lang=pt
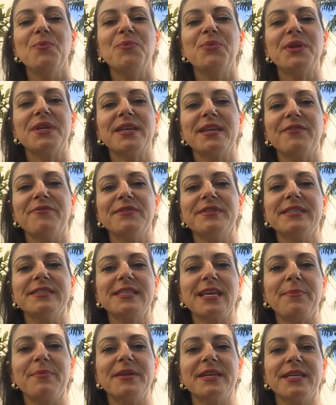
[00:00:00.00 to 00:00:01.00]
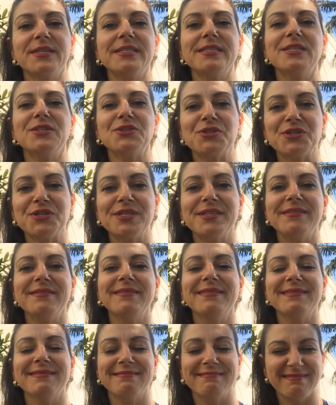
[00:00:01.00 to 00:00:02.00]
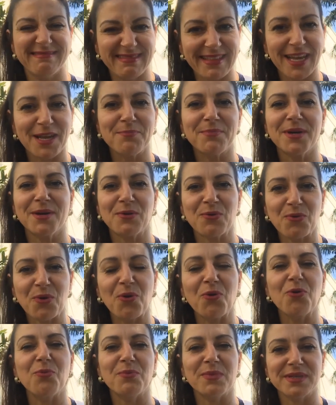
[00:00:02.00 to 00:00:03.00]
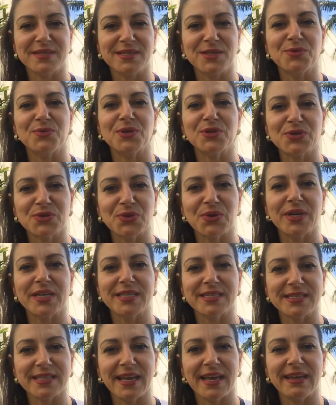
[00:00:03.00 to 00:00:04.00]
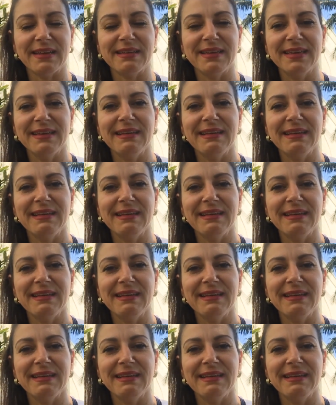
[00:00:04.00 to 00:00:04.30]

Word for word: porque você sabe que às vezes a gente teima com algumas situações, né?